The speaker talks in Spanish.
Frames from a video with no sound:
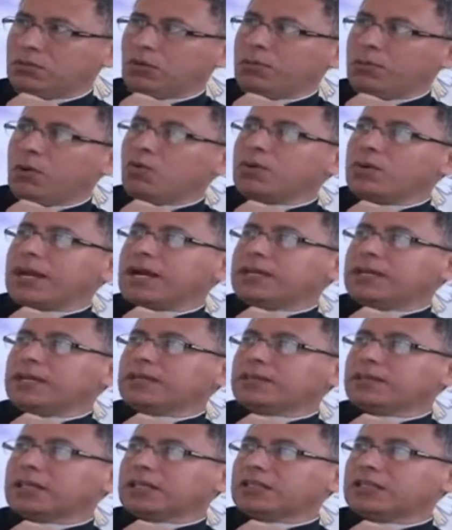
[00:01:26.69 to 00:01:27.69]
¿Como un
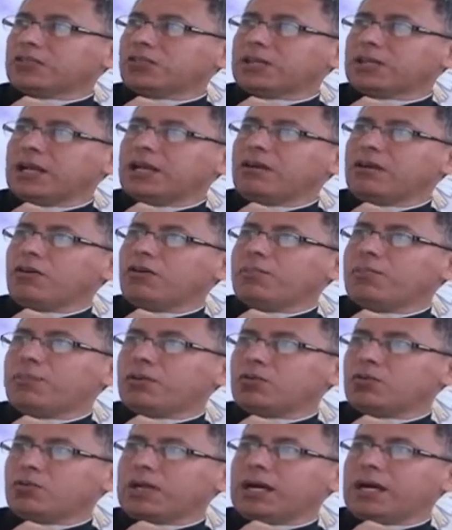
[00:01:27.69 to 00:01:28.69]
área territorial o
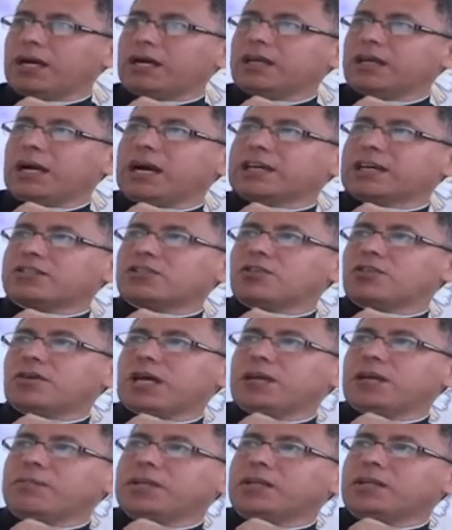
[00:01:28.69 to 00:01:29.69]
por una
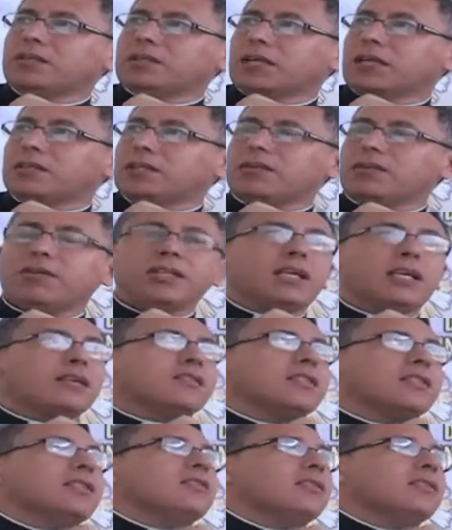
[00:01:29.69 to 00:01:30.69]
acción administrativa de
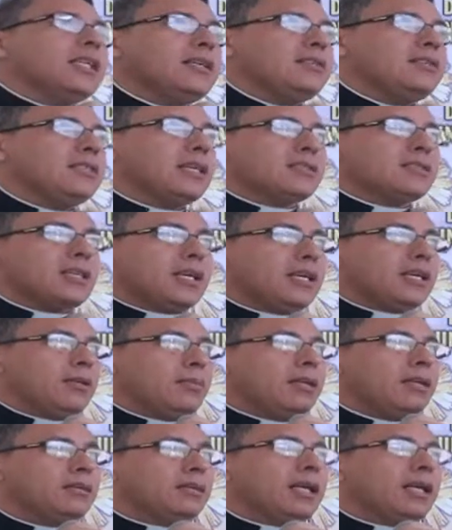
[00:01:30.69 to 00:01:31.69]
asistencia
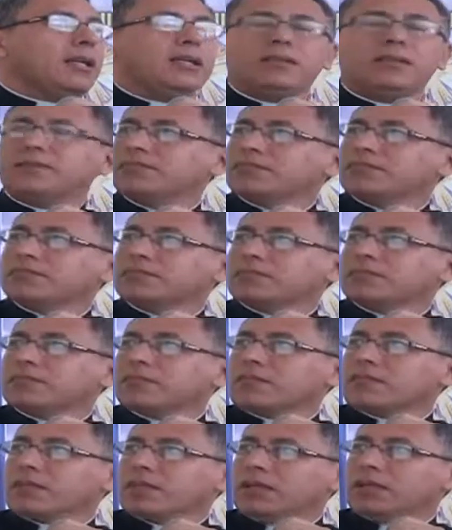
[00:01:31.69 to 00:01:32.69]
sacramental?
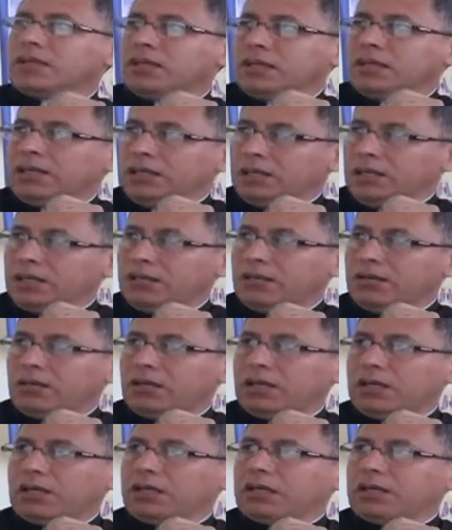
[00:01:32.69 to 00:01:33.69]

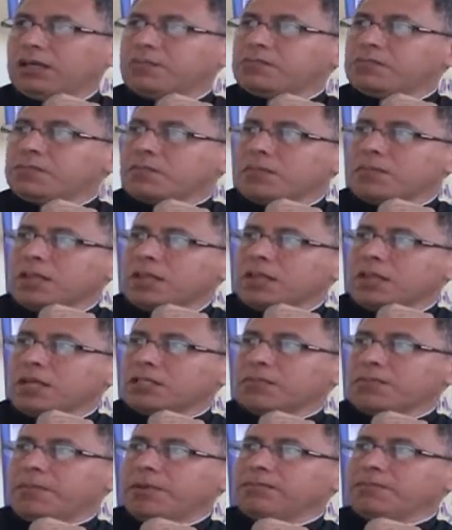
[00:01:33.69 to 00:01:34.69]
Eh,
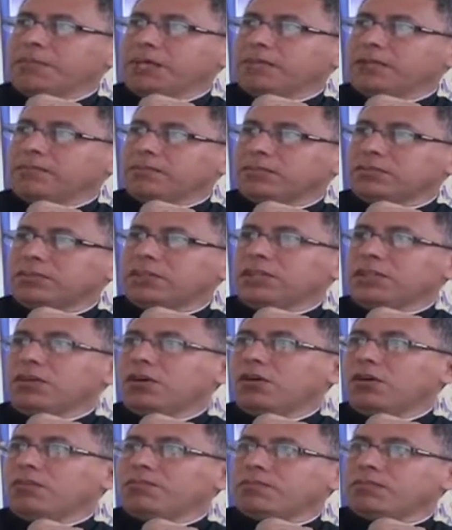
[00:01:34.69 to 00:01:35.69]
es más bien,
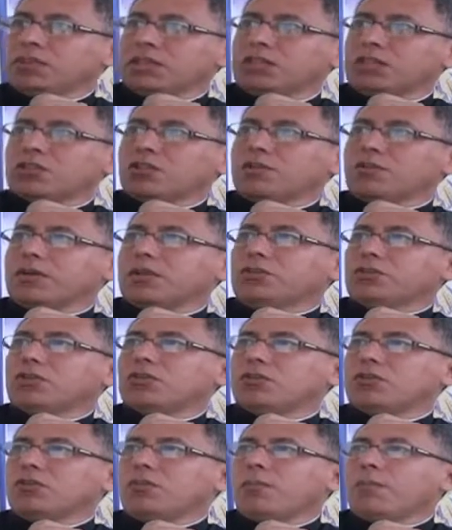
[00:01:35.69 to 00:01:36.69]
sino y sobre
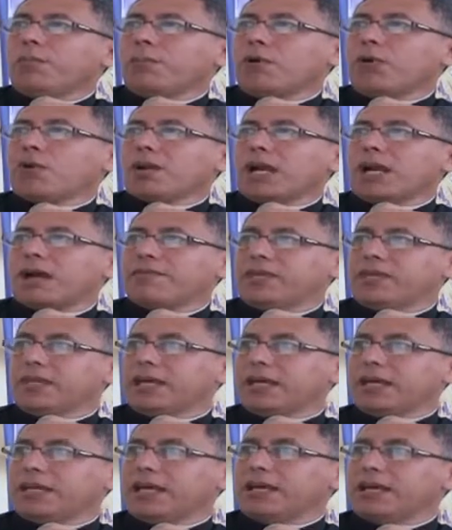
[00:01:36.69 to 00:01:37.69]
todo, por la
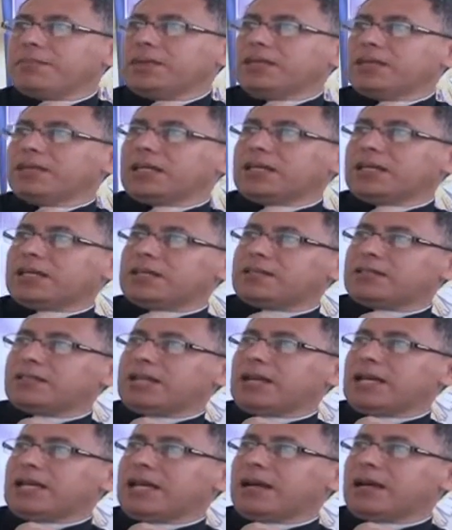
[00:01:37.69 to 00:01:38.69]
vida realmente
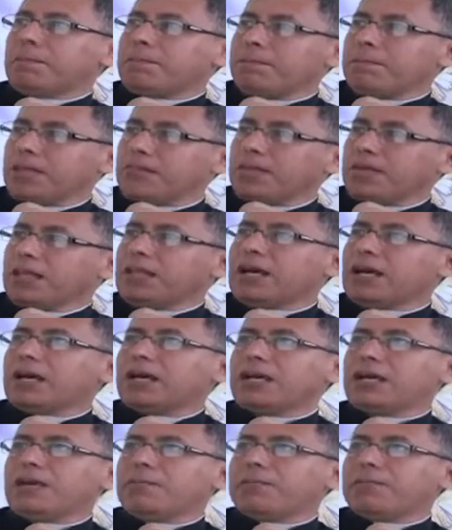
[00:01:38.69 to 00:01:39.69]
cristiana
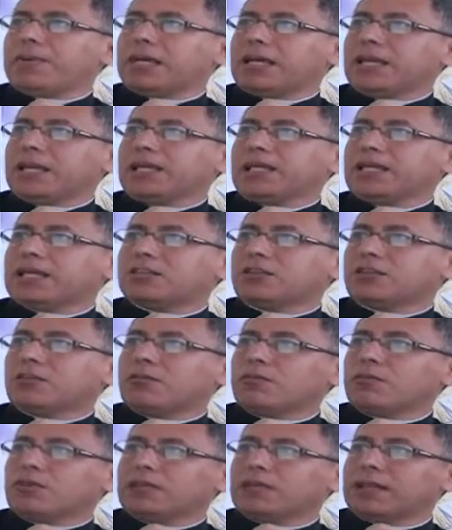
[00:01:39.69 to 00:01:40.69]
vivida en pequeñas
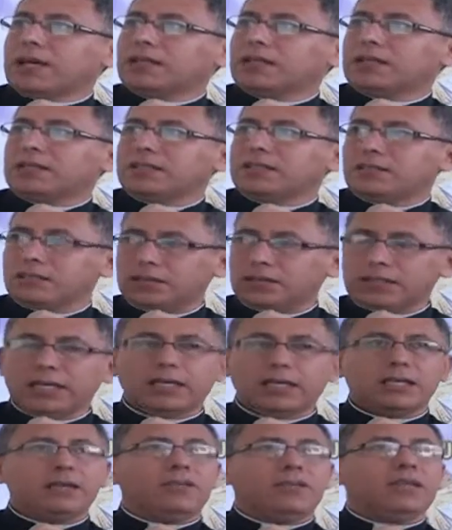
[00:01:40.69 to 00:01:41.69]
comunidades, y
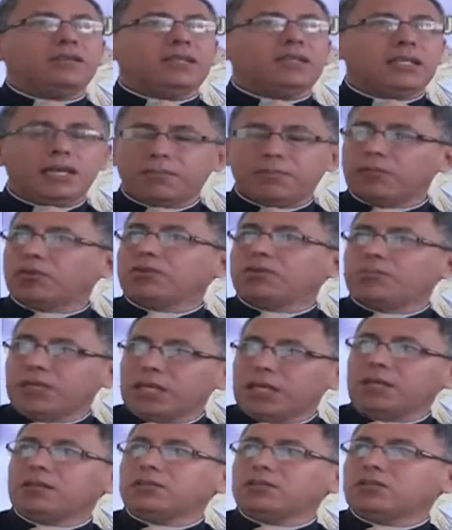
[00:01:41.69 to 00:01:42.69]
aquí vendrían
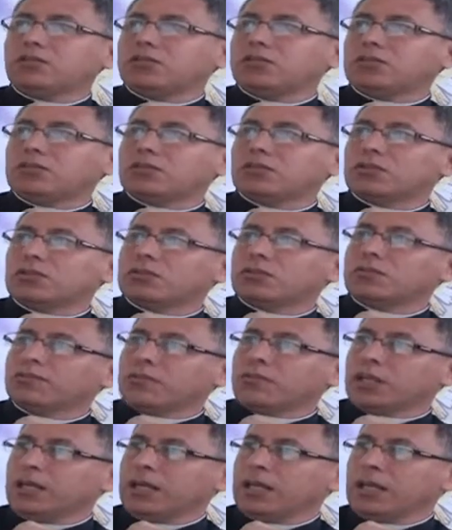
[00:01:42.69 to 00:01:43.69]
movimientos y todo.
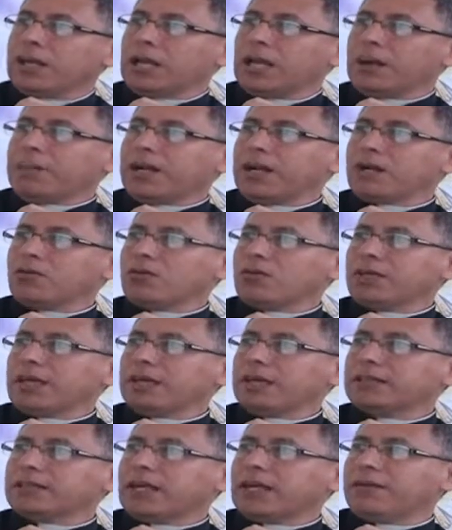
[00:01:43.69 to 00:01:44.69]
La
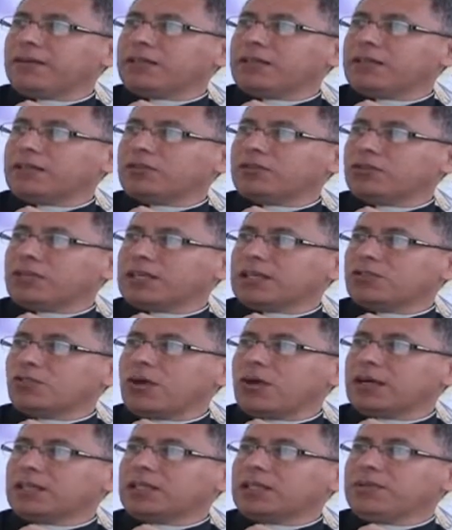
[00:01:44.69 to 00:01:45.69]
parroquia, a través de todas
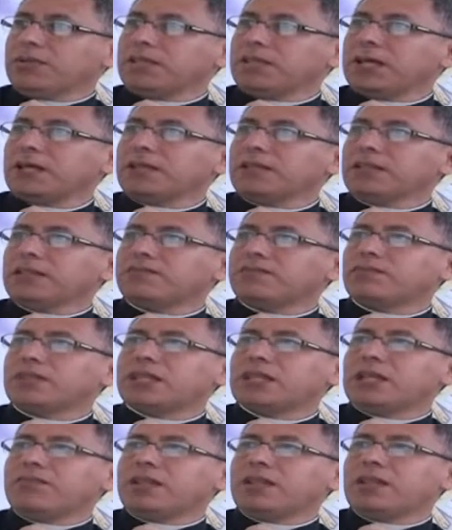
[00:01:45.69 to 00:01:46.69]
sus actividades,
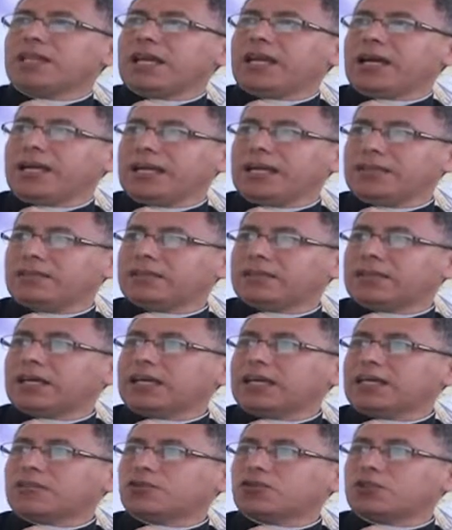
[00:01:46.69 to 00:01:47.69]
debe de
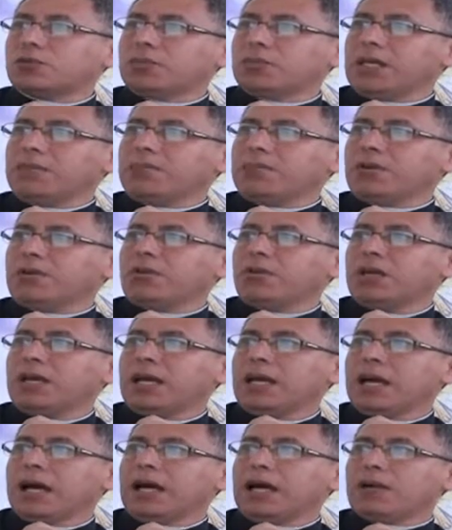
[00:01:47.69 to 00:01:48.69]
alentar a sus miembros
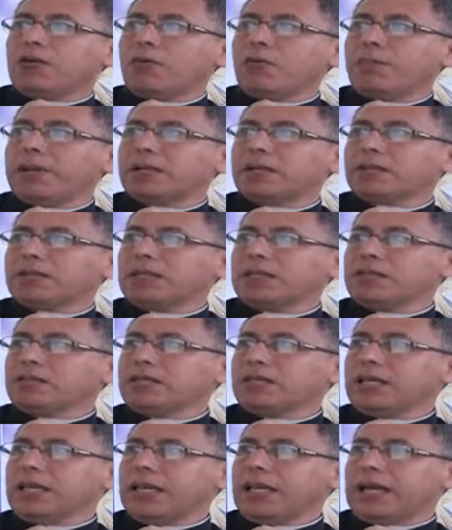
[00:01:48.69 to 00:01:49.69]
a
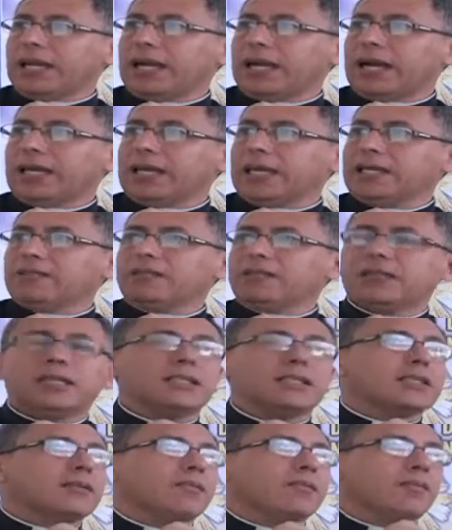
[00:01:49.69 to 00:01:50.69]
convertirse en
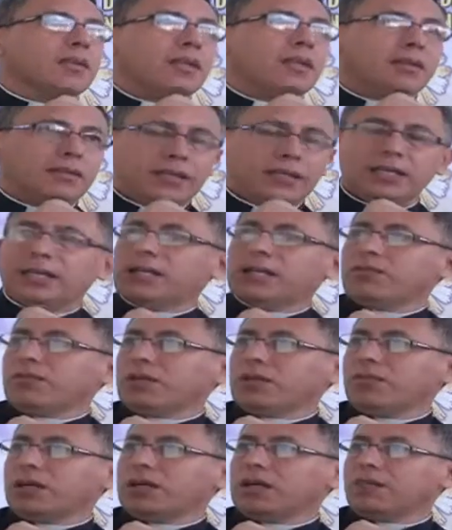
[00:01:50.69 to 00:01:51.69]
agentes de la
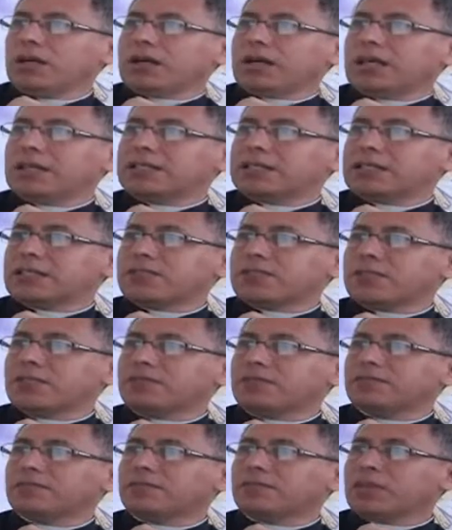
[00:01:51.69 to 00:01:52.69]
nueva
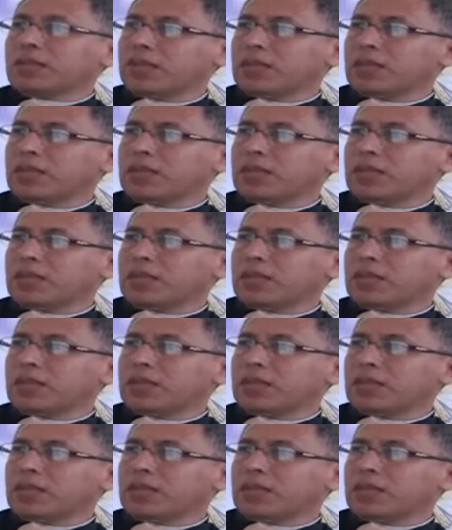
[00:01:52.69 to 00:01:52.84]
evangelización,